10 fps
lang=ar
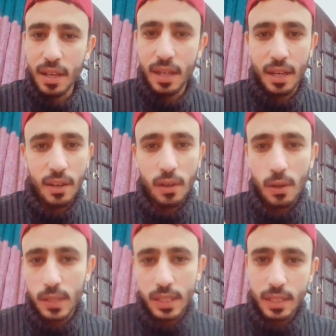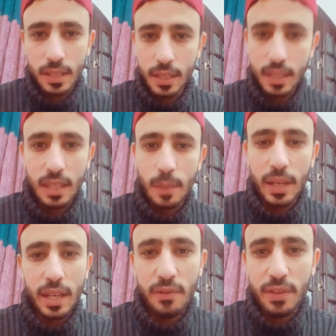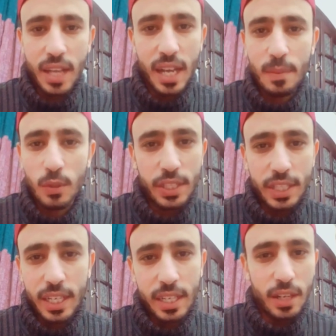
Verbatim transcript: كان خلاص انت بتتكلم في دقيقه 95 يعني